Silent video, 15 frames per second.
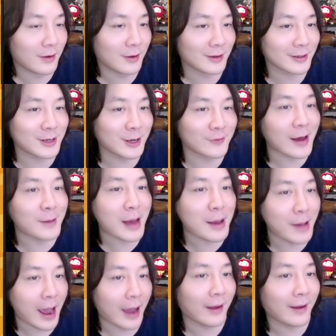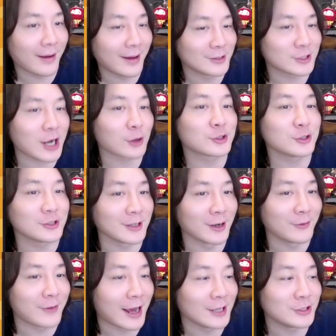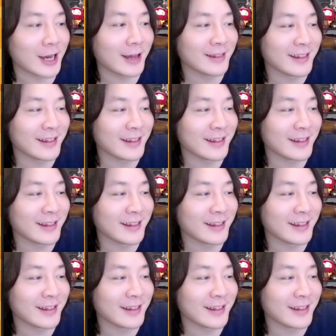各罚八百。肇事者罚一千，